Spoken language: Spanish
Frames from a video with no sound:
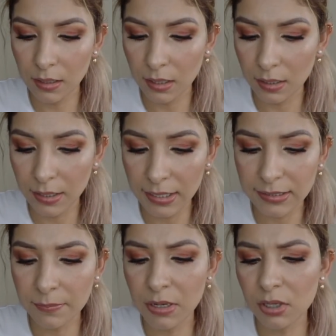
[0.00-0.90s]
ah,
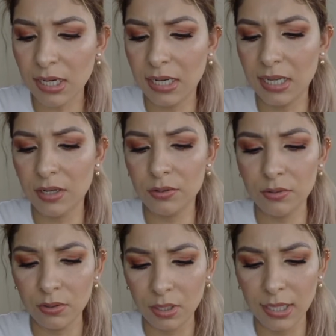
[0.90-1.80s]
este me lo regalaron.
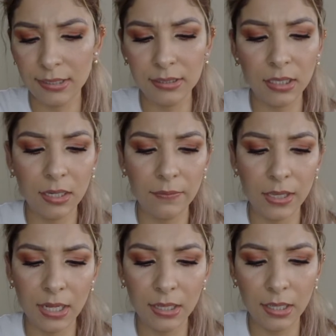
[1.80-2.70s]
Este
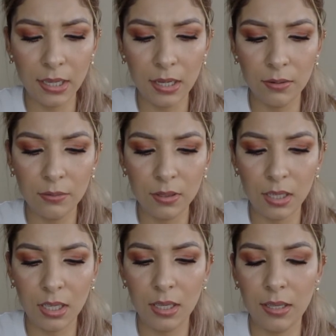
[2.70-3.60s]
labial
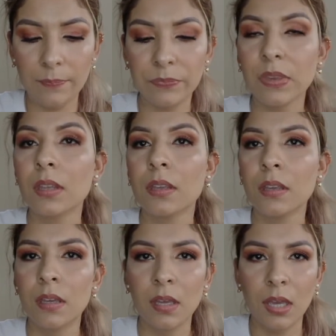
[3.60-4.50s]
de
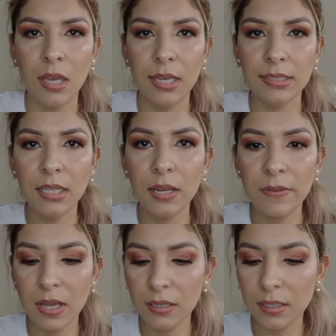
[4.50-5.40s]
este
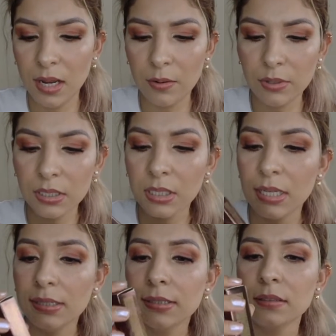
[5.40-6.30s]
labial de
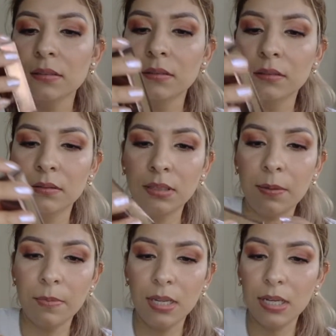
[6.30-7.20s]
Hourglass
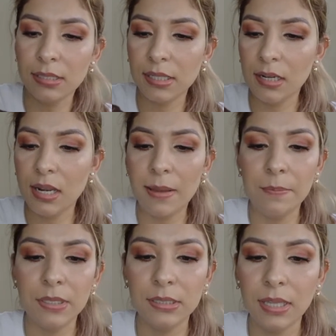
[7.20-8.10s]
también es en
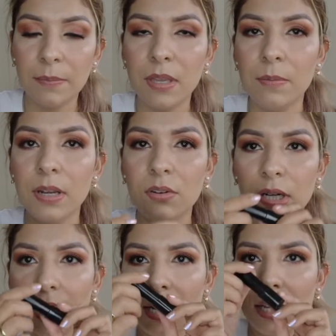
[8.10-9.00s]
lápiz, también me lo
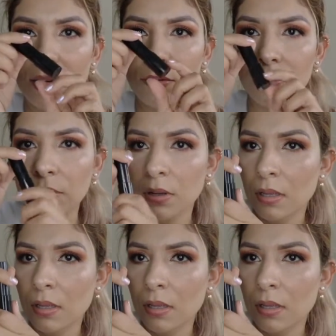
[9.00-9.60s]
regalaron.